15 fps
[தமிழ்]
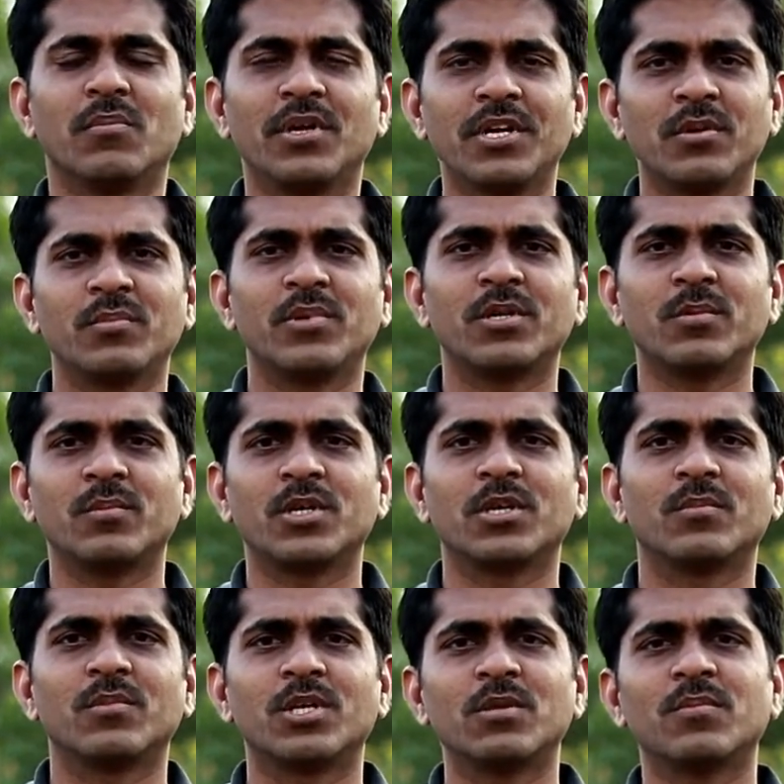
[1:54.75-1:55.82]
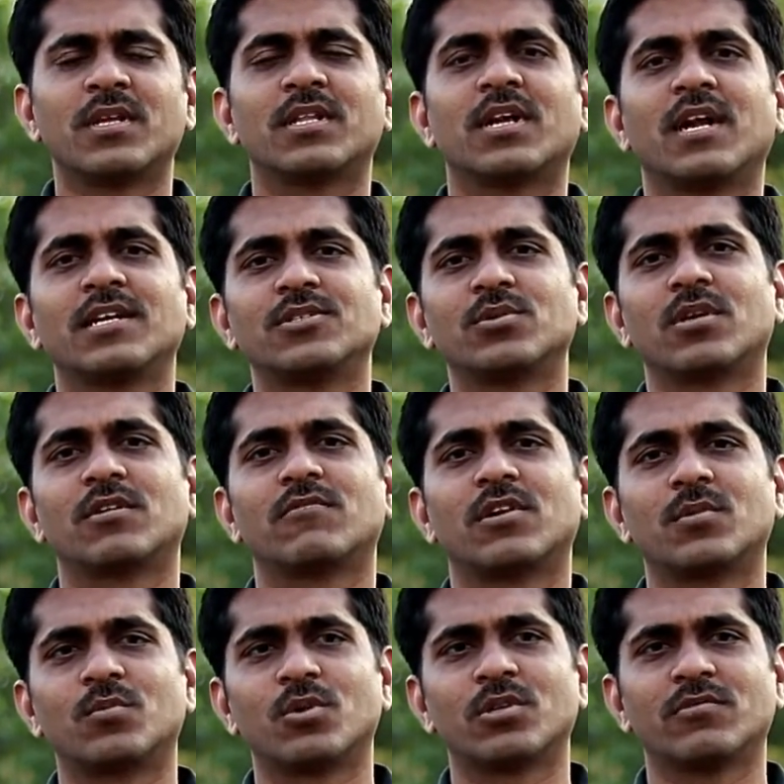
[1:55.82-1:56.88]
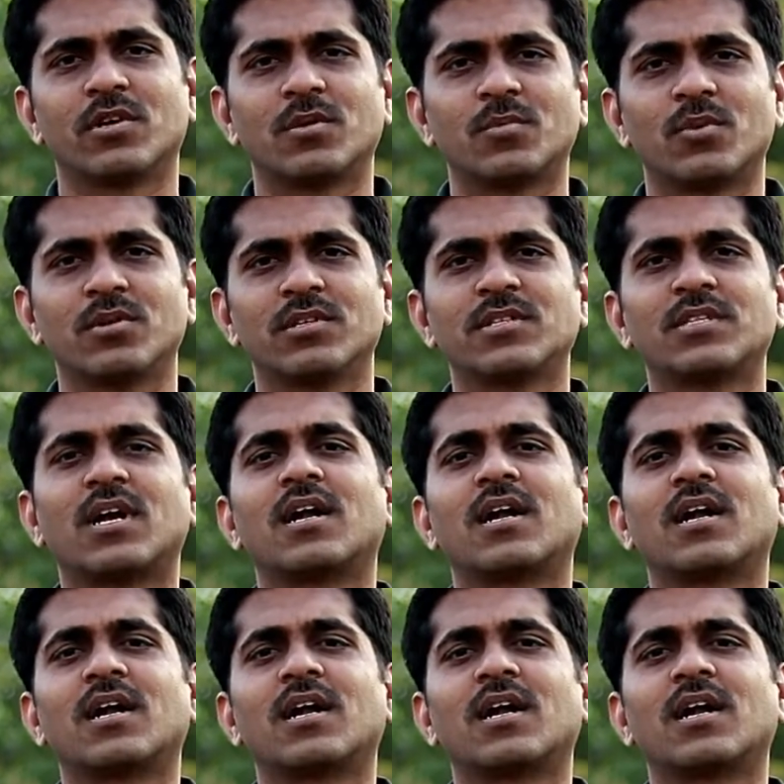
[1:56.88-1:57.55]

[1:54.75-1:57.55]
மீண்டும் மீண்டும் மீண்டும் மீண்டும் அந்த அலைச்சூழல் வரும்பொழுது வரும்பொழுது